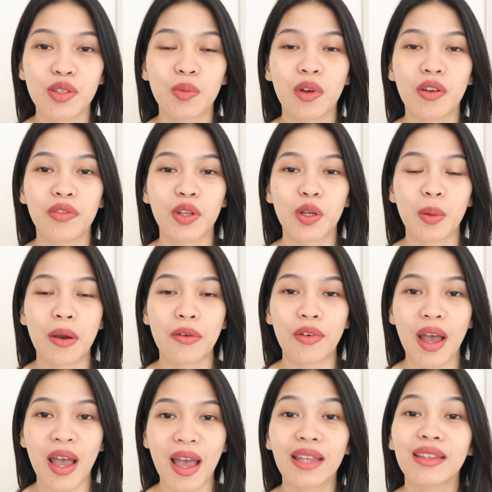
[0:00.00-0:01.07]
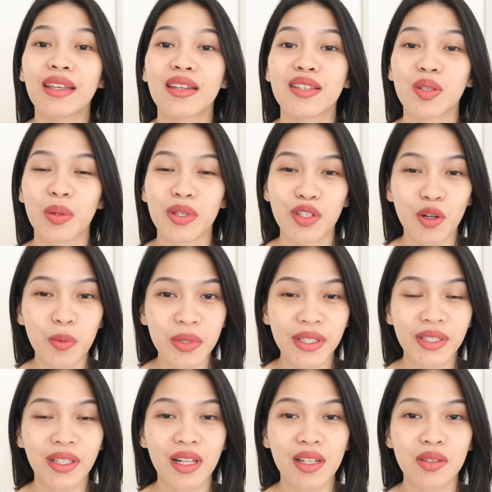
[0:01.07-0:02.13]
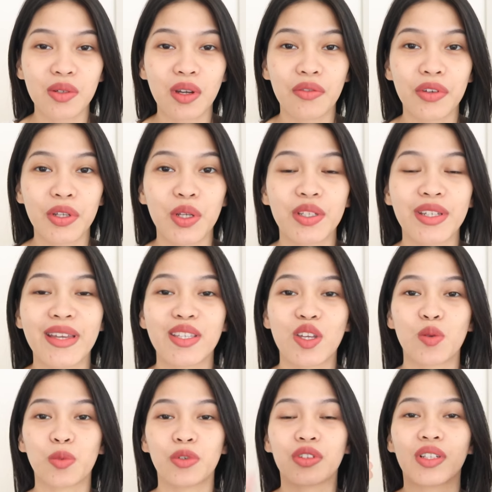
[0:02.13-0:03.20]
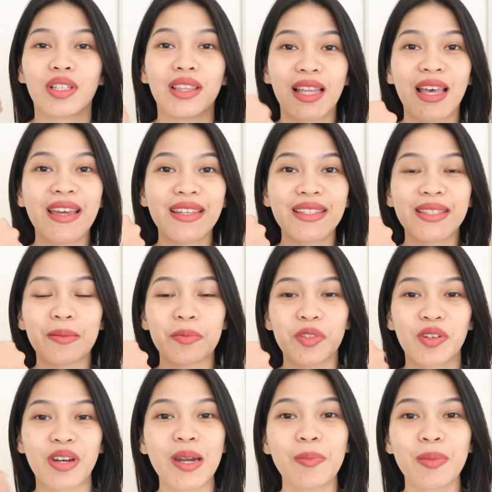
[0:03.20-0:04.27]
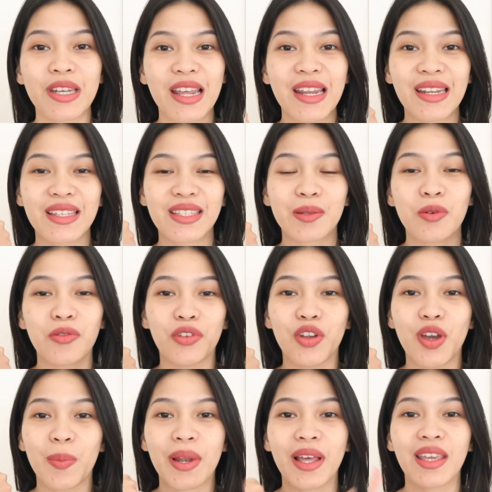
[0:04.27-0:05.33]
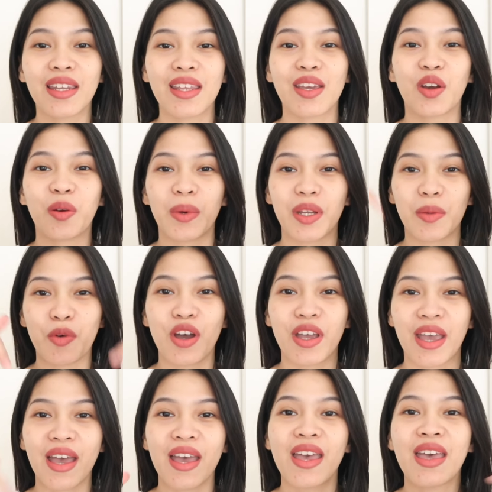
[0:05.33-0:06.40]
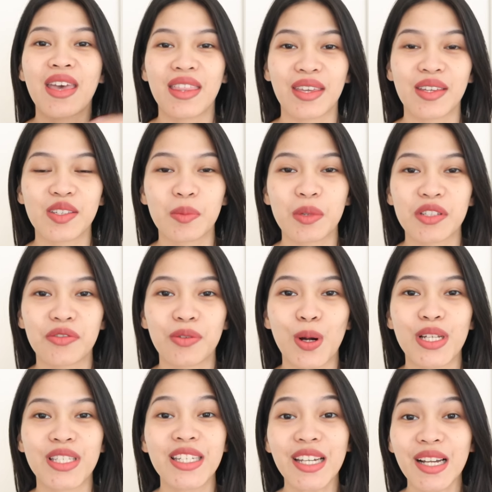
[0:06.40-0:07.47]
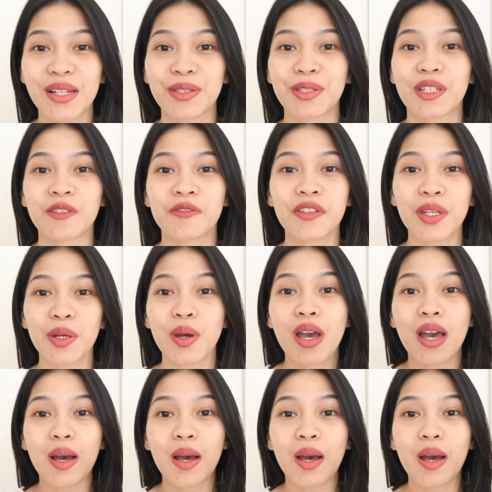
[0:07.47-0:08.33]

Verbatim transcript: Semoga video bermanfaat. And as always, kalau misalkan suka videonya, jangan lupa untuk like, subscribe, dan nextnya mau video apa lagi nih, komen di bawah ya. Thank you so much for watching. I'll see you next video.